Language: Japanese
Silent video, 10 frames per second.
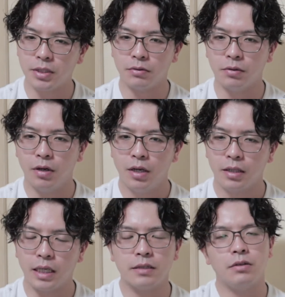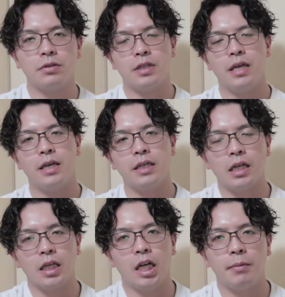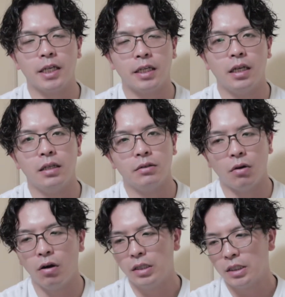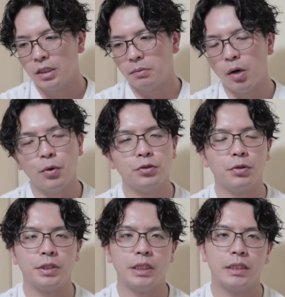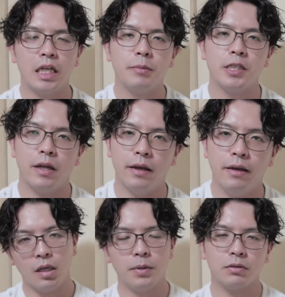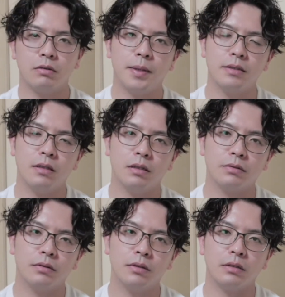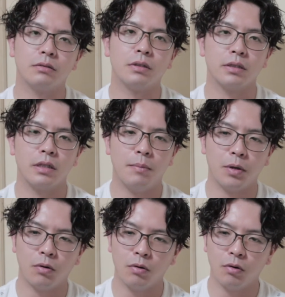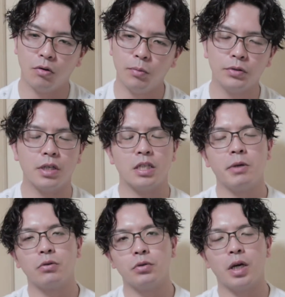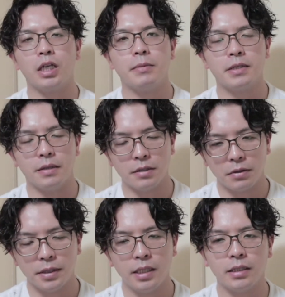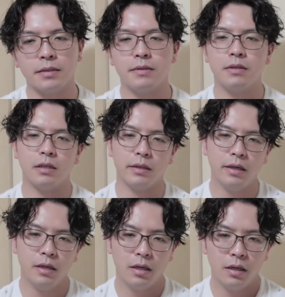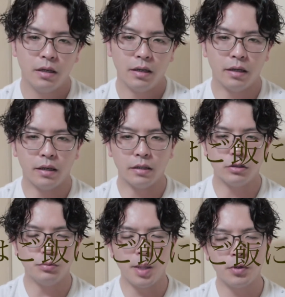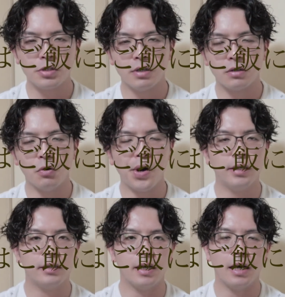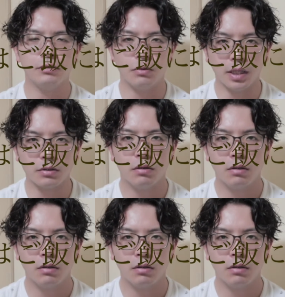ぱりその活用していかなければいけないなと、まあ、思うようになりましてねやっぱそのパスタを食ってるとですねやっぱこう思ってしまうことがありましてねそれは何かっつったらね、えー、梅干しはご飯に合うのか